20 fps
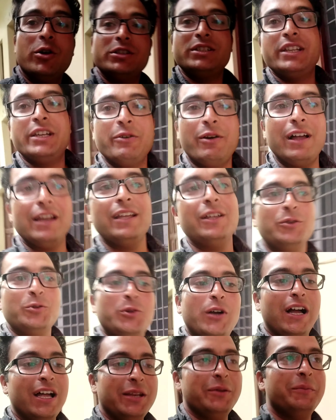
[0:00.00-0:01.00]
पहुंचने वाले हैं
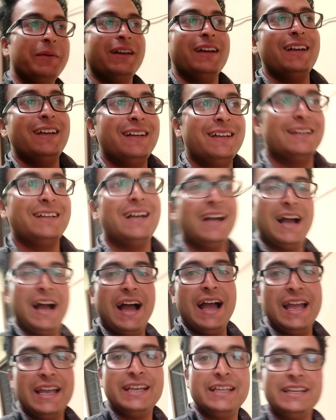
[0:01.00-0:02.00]
दुकान में
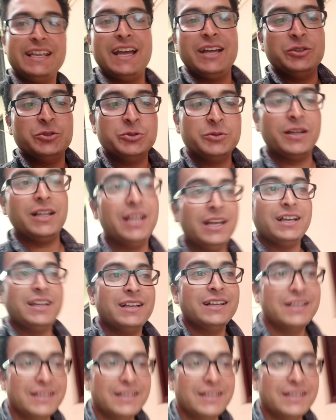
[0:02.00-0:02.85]
आए कि नहीं आया दूध वाला